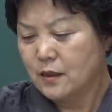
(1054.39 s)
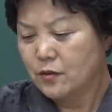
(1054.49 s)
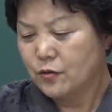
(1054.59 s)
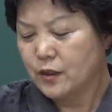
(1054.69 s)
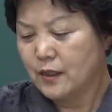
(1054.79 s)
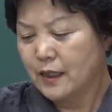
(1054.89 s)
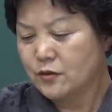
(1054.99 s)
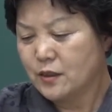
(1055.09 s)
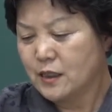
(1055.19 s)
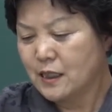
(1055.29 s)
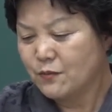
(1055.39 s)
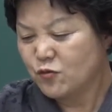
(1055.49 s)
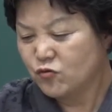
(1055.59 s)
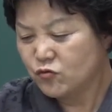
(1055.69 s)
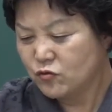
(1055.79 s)
돈이라 아주
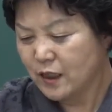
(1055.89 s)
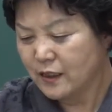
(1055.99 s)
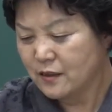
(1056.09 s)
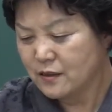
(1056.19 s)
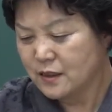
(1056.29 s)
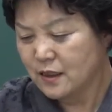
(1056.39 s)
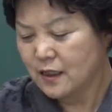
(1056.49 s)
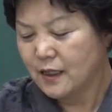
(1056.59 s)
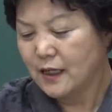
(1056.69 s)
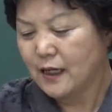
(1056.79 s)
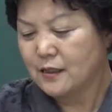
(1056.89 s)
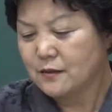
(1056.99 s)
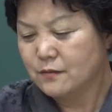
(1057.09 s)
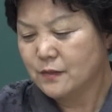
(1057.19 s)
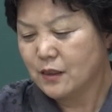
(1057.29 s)
깊숙한 것이
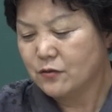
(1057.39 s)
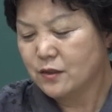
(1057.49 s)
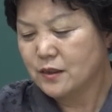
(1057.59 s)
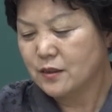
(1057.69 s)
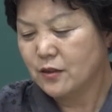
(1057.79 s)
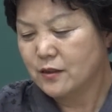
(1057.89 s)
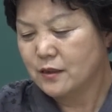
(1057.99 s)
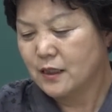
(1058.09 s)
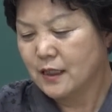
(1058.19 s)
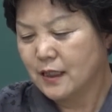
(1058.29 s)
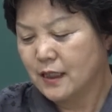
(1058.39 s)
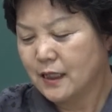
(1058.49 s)
아름다운 것이 되느니라.